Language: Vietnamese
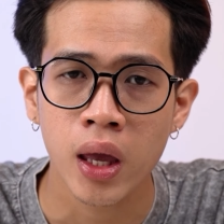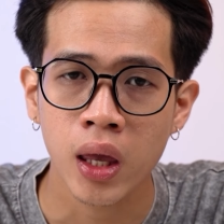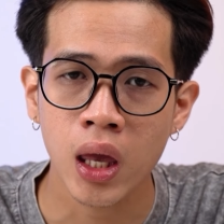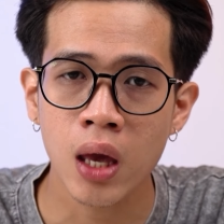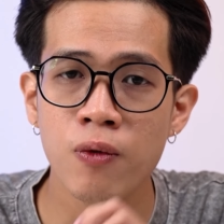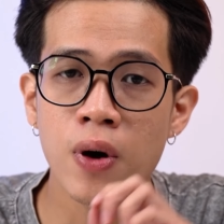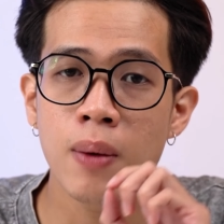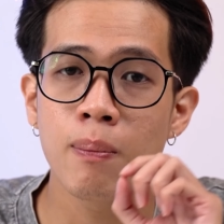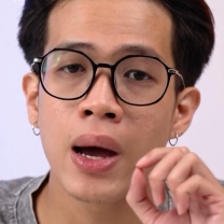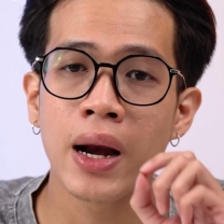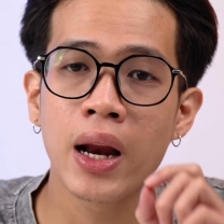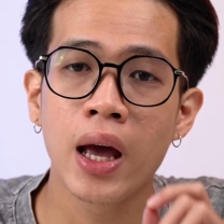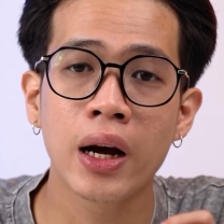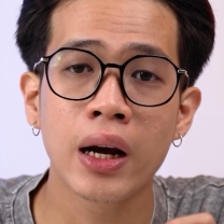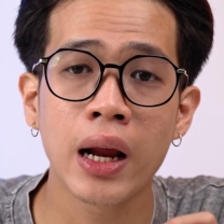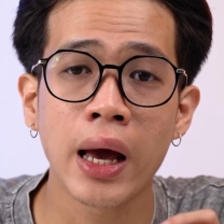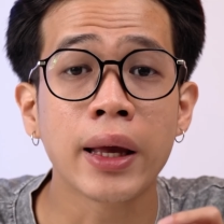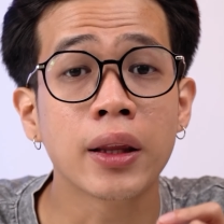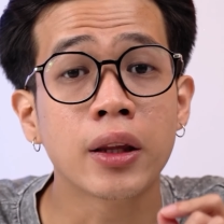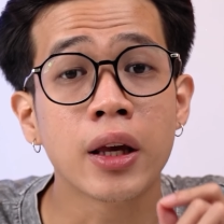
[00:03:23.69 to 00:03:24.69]
Cái phần màn
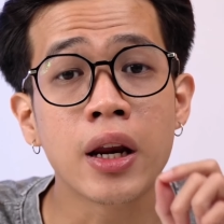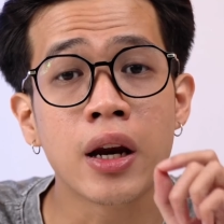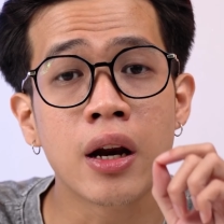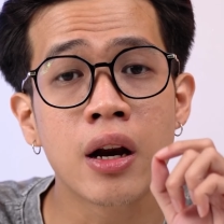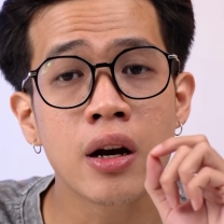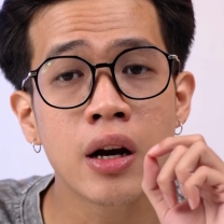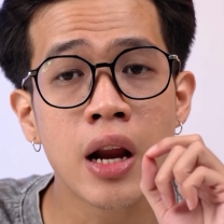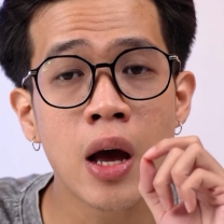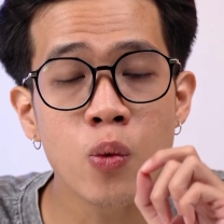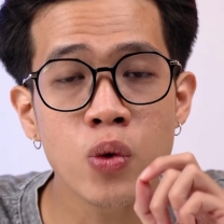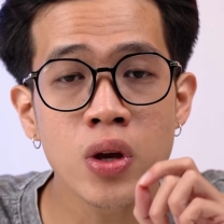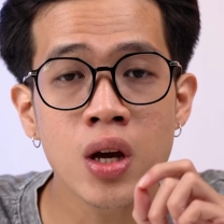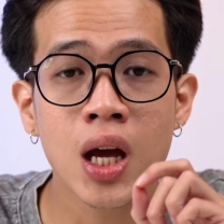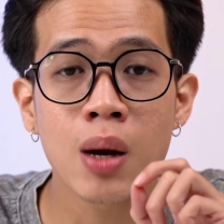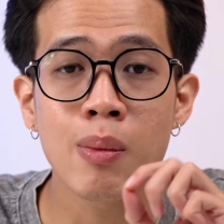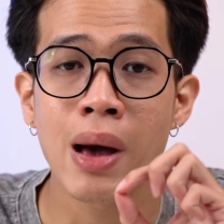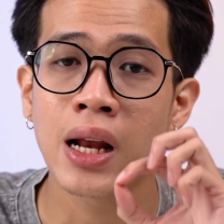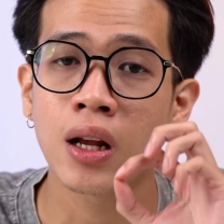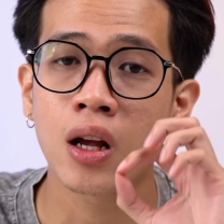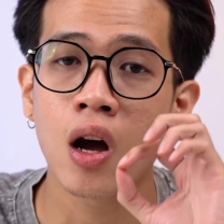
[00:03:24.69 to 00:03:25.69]
hình này thì nếu như
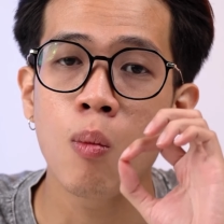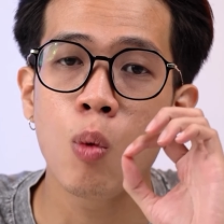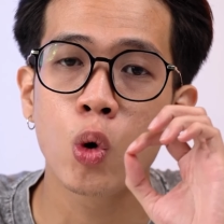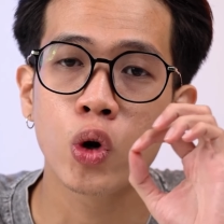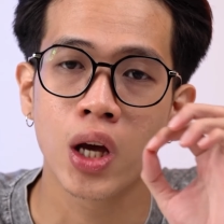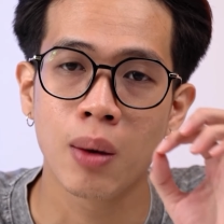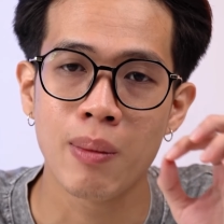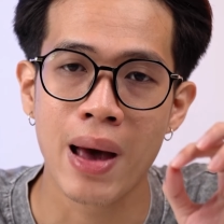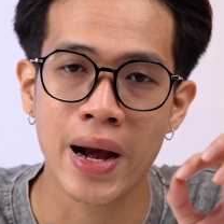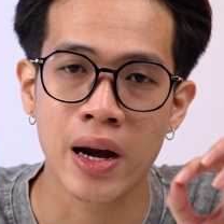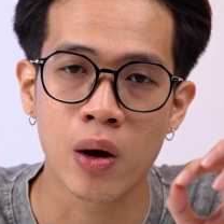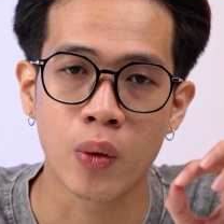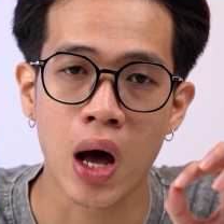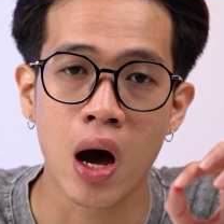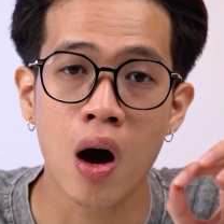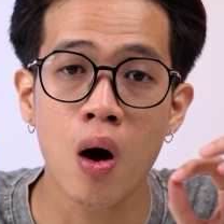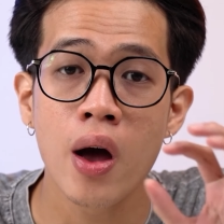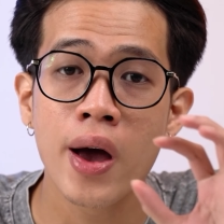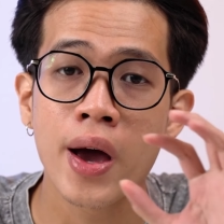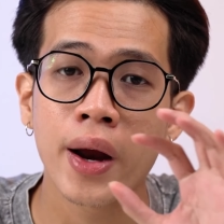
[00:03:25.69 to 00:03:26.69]
các bạn có một người bạn nào
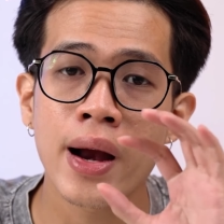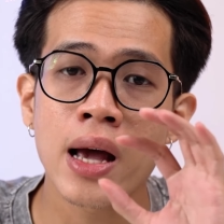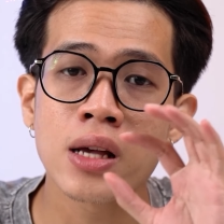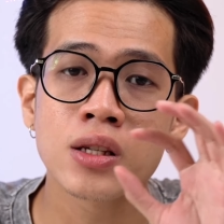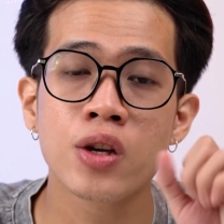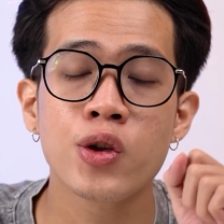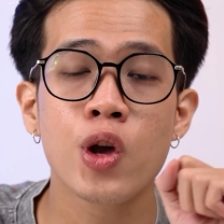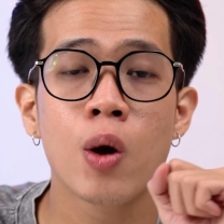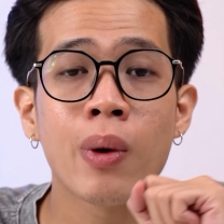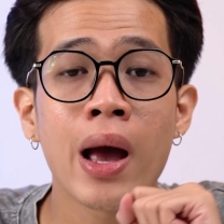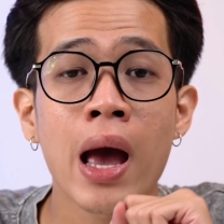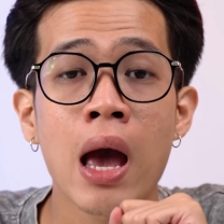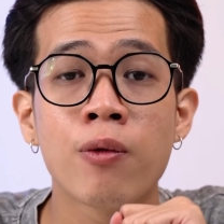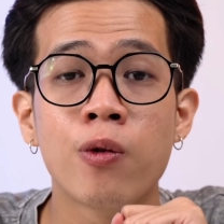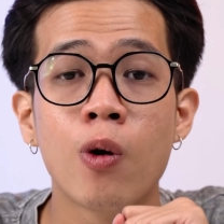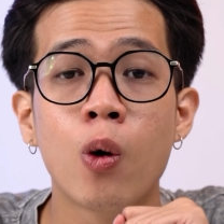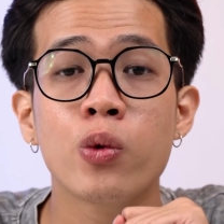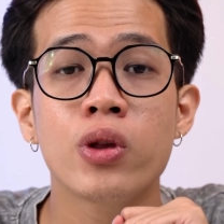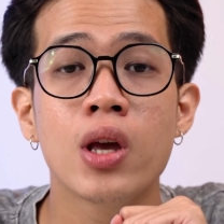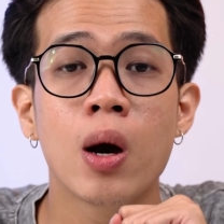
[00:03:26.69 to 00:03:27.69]
đó đang sử dụng cái
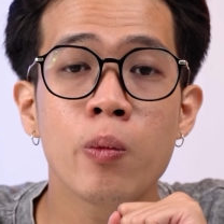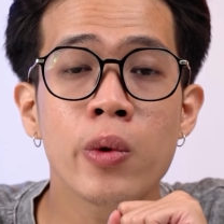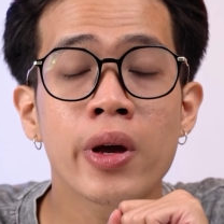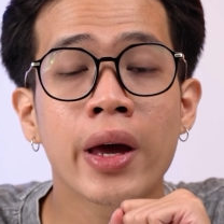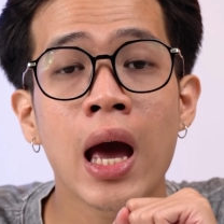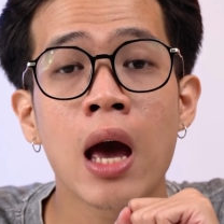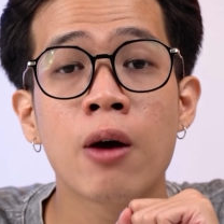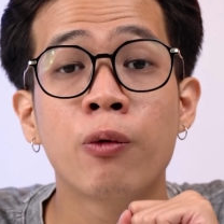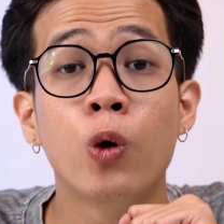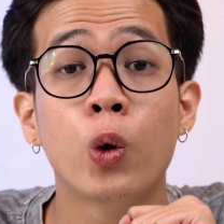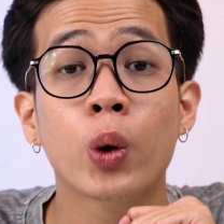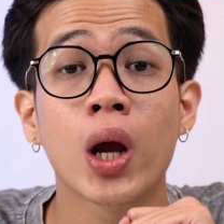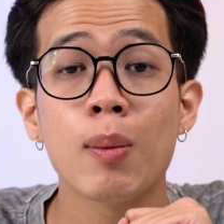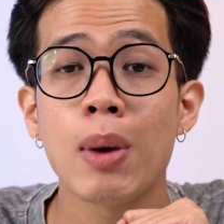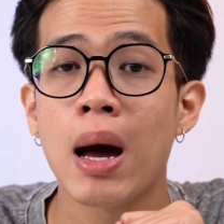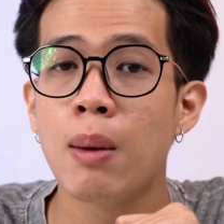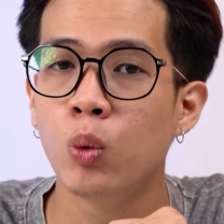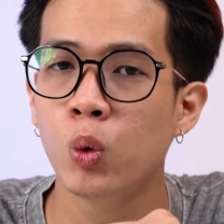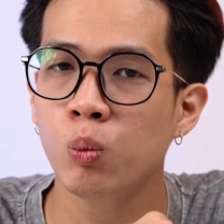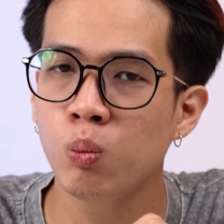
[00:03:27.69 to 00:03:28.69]
iPhone giống như cái iPhone các
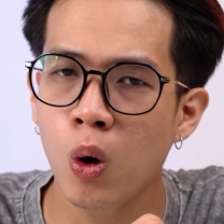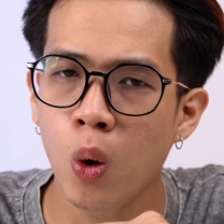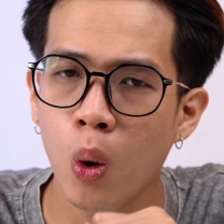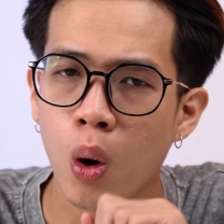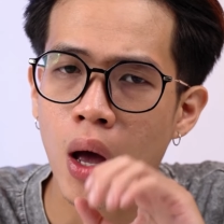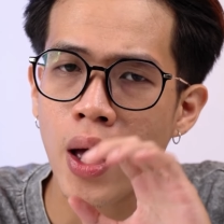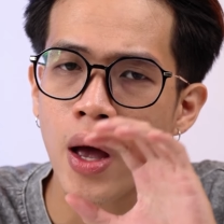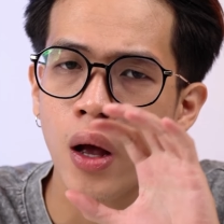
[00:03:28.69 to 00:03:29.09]
bạn muốn mua